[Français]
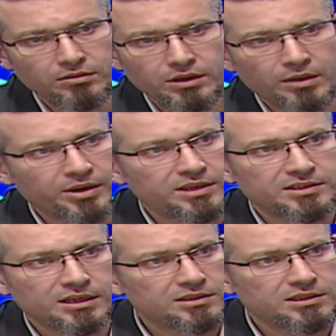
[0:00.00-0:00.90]
après
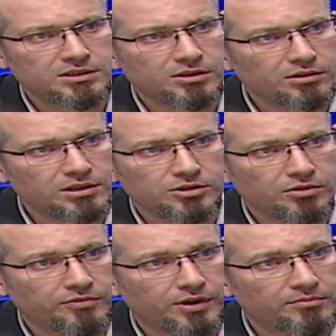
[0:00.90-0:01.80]
5-6 heures, ils sont
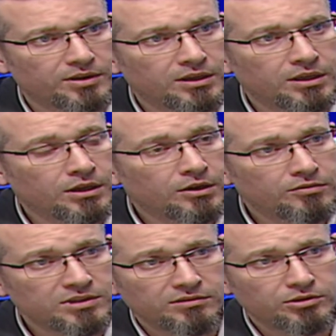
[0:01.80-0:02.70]
en forme.
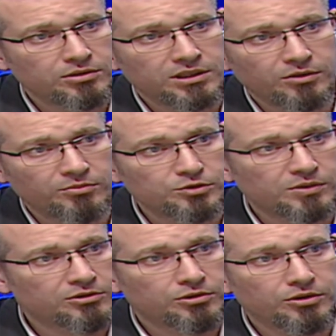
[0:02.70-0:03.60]
Vous avez d'autres qui ont
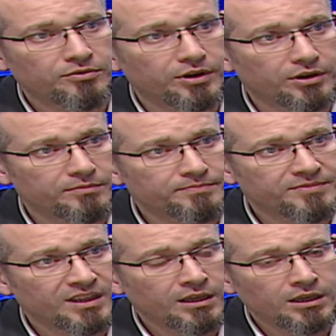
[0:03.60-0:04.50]
besoin de 9 heures.
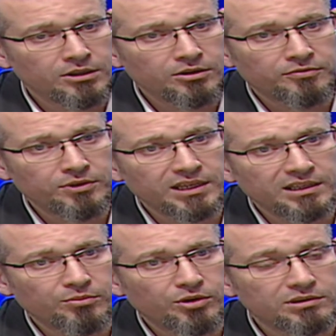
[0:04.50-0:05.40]
Donc il faudrait
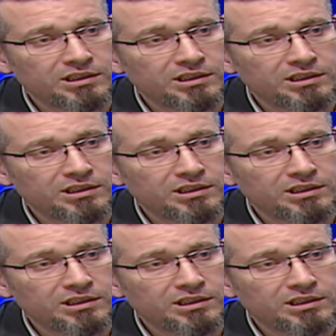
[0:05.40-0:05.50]
d'abord